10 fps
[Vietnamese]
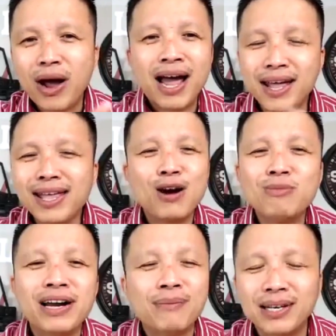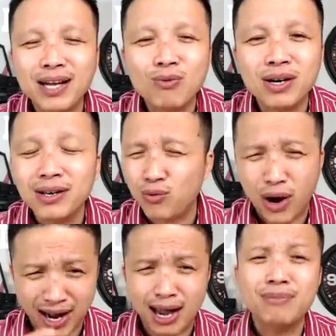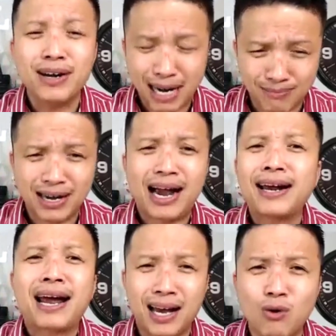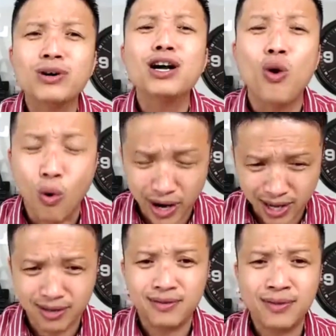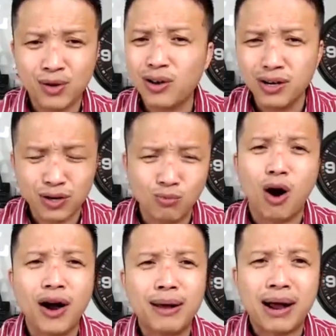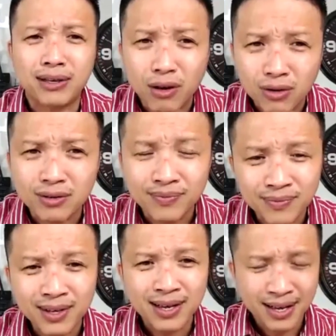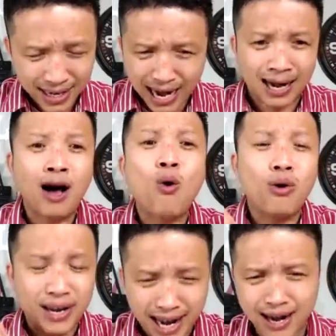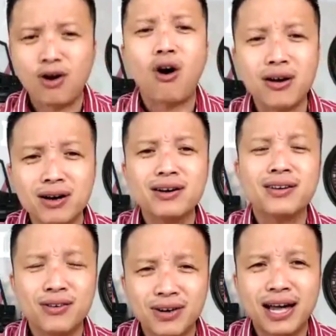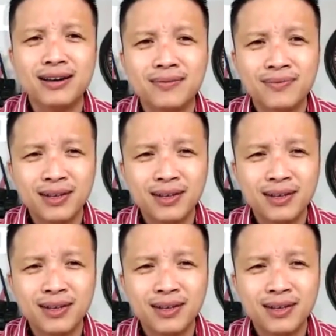mà quan hệ với nhau 10 năm tại sao không cưới quan hệ 10 năm là khả năng là không cưới luôn đấy có cưới cũng bỏ ngày mai thôi càng lâu là càng khó cưới ok